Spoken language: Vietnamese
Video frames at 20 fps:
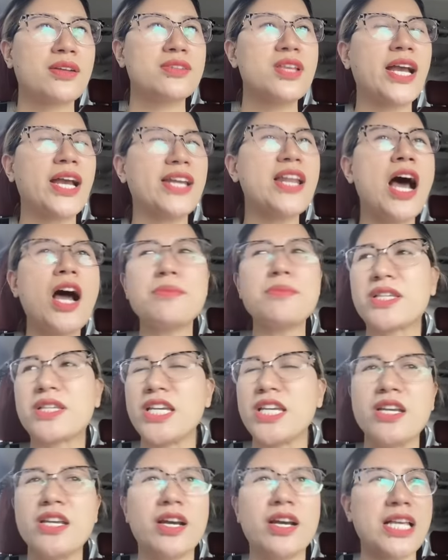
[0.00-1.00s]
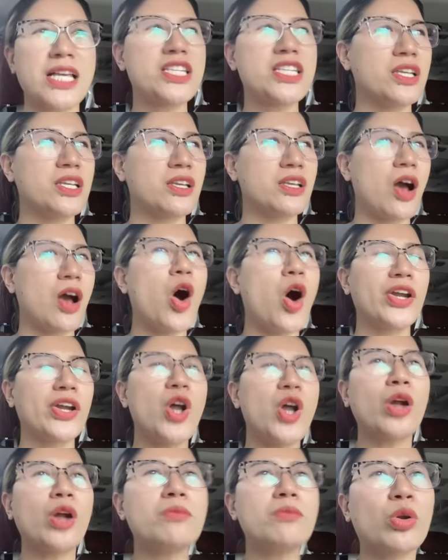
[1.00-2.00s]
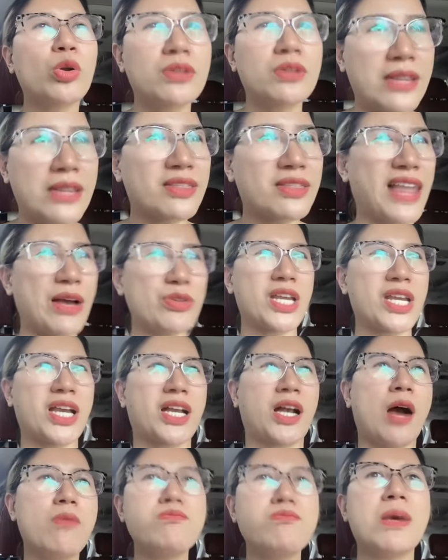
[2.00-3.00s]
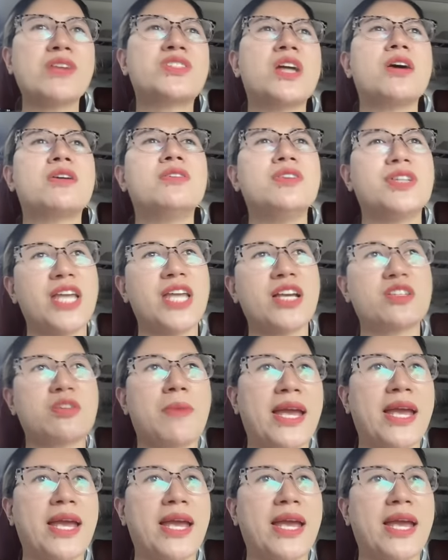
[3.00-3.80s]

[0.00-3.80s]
Những cái đơn mà chỉ người ta chỉ hỏi đơn một lần tao sẽ không bao giờ gửi riêng cho